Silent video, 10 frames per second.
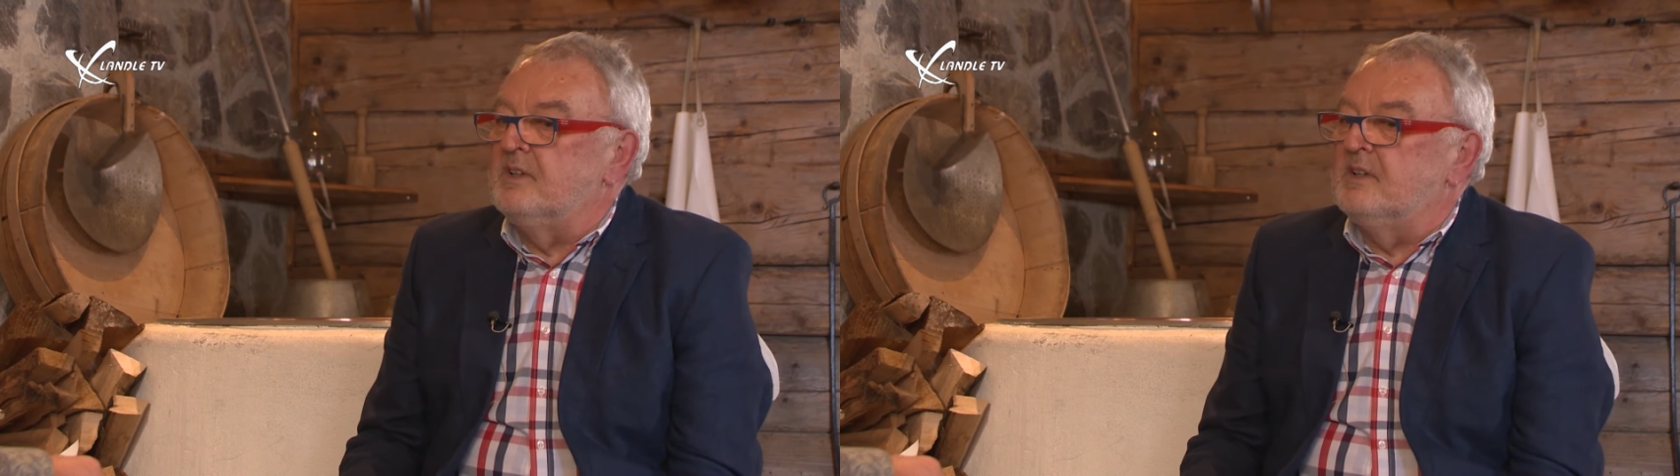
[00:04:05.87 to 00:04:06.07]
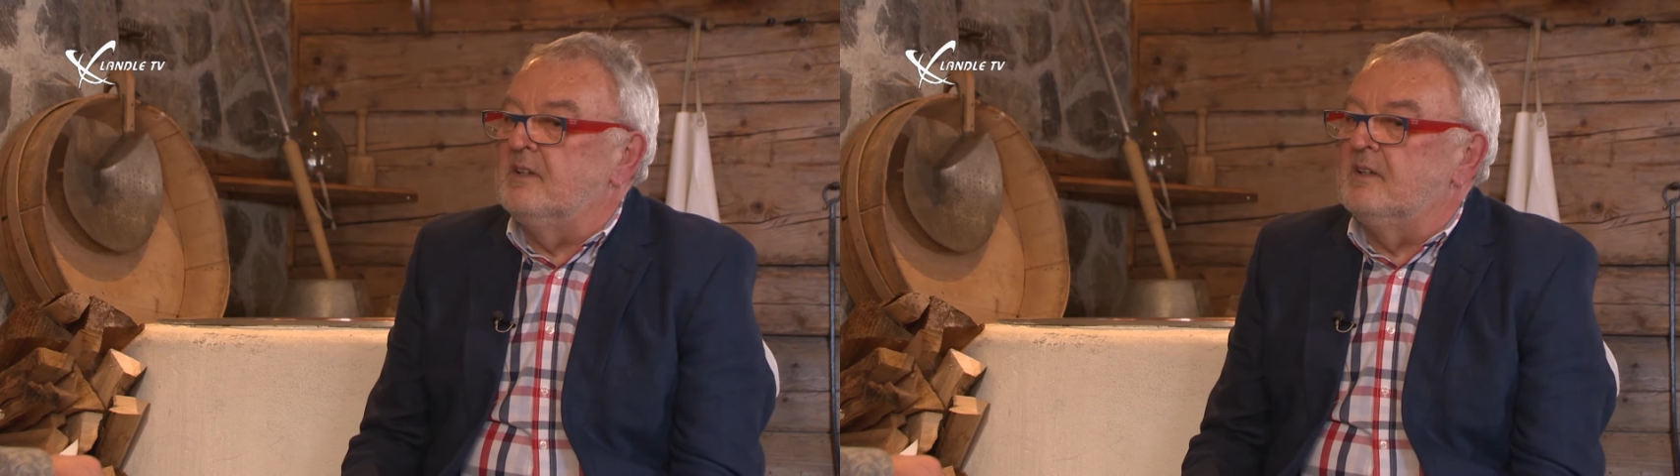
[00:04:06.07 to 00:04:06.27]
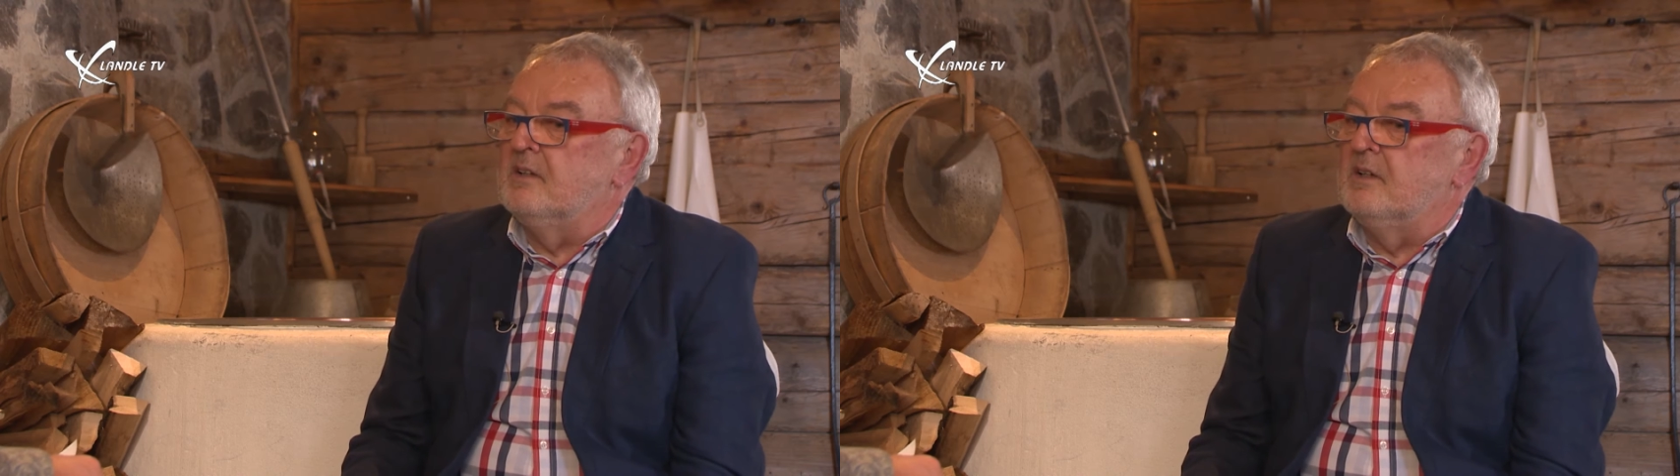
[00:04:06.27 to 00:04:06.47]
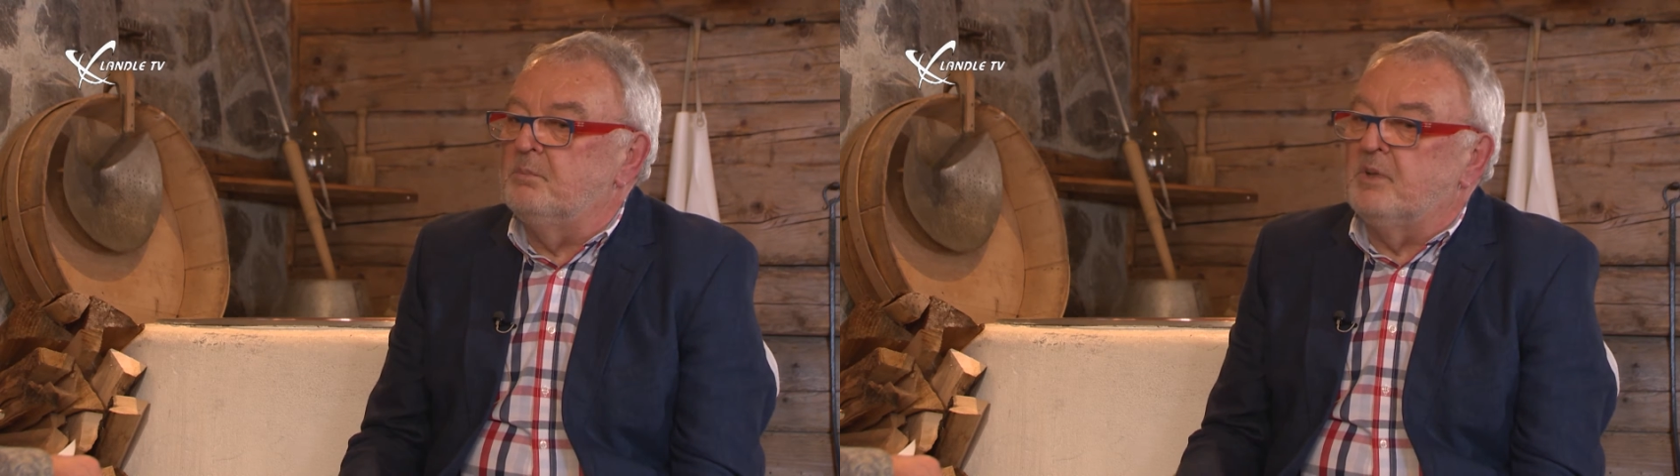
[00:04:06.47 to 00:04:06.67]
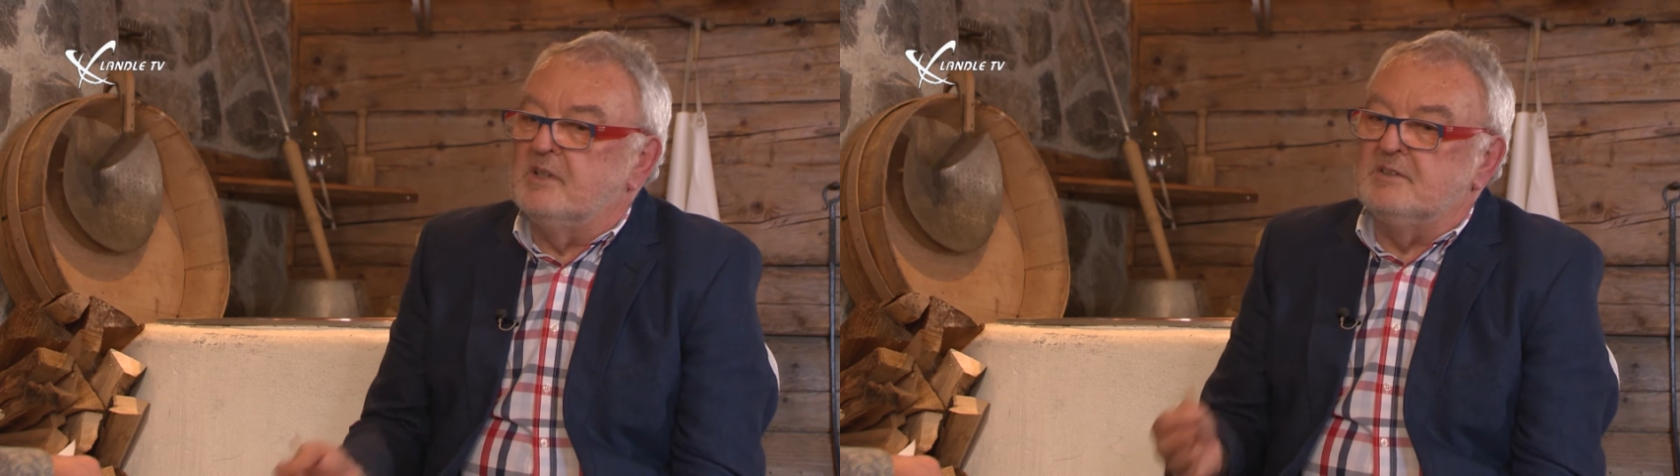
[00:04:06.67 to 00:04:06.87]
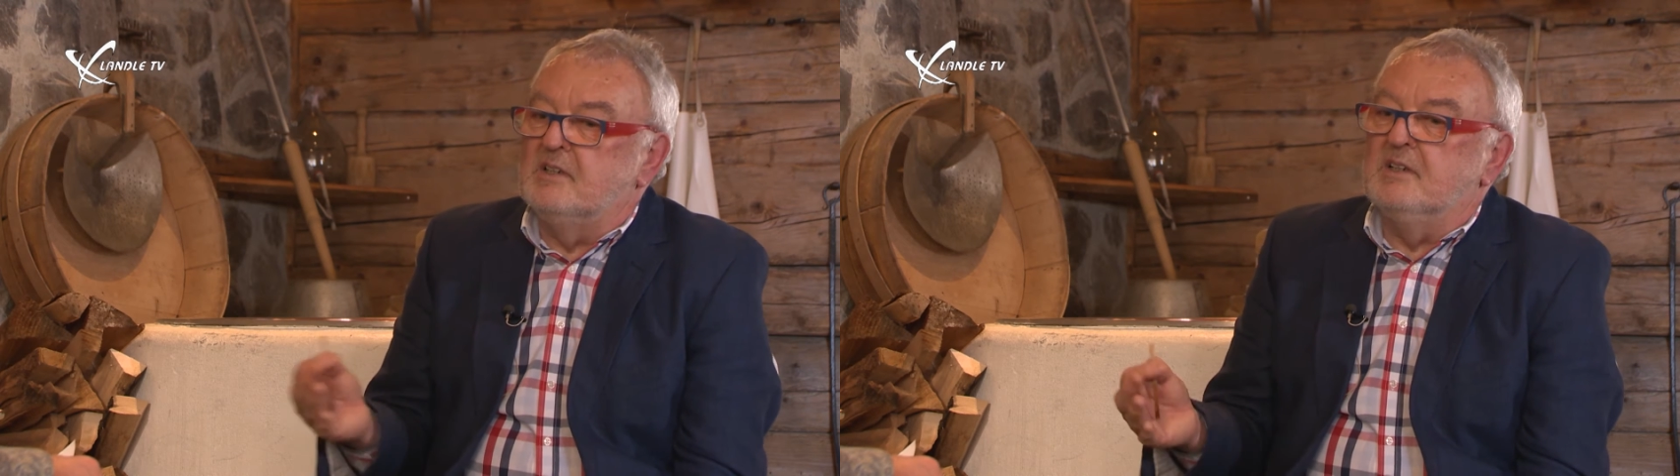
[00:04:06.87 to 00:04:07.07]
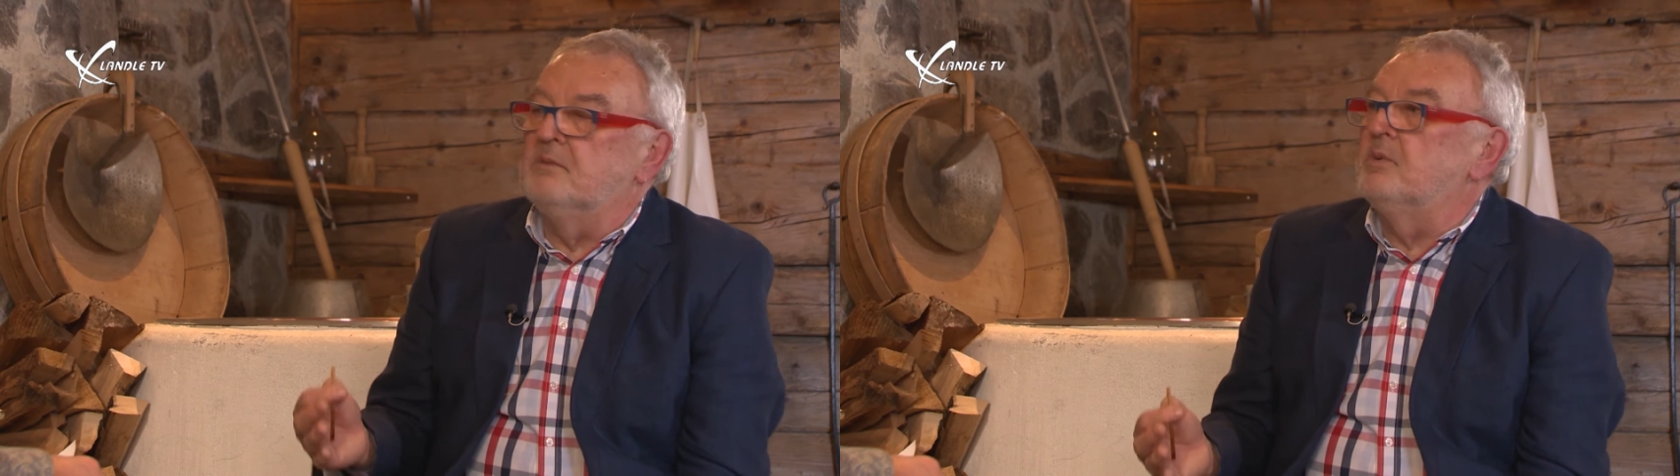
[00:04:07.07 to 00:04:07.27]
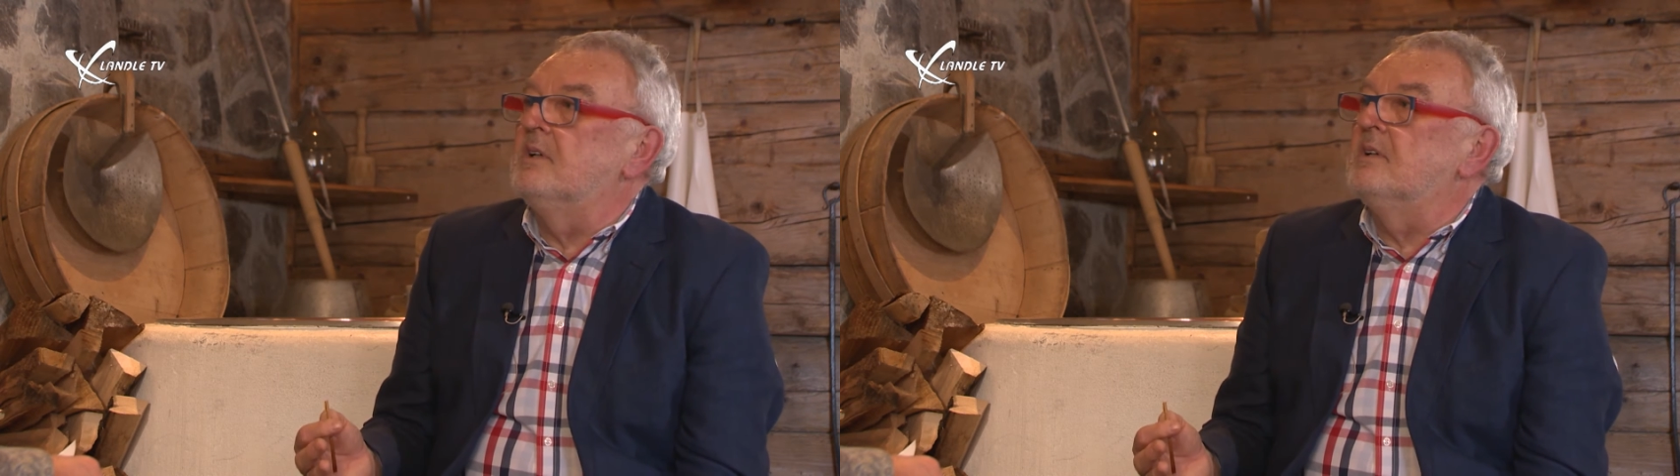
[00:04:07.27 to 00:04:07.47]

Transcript: die natürlich prädestiniert wurden,